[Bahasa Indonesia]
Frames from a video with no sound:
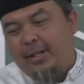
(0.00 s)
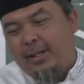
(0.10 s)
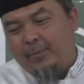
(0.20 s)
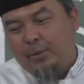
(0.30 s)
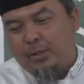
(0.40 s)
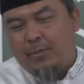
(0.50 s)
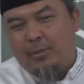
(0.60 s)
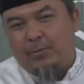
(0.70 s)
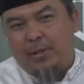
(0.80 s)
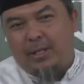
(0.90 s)
Di
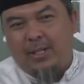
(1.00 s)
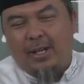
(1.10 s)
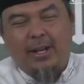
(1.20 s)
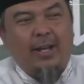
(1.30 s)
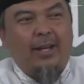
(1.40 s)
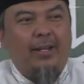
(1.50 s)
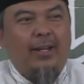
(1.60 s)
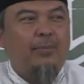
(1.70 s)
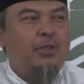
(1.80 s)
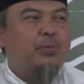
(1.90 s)
kamus-kamus biasanya ada
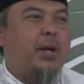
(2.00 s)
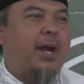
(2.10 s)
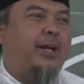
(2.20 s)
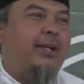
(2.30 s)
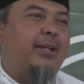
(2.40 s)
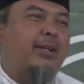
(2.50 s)
kamus ma'ani.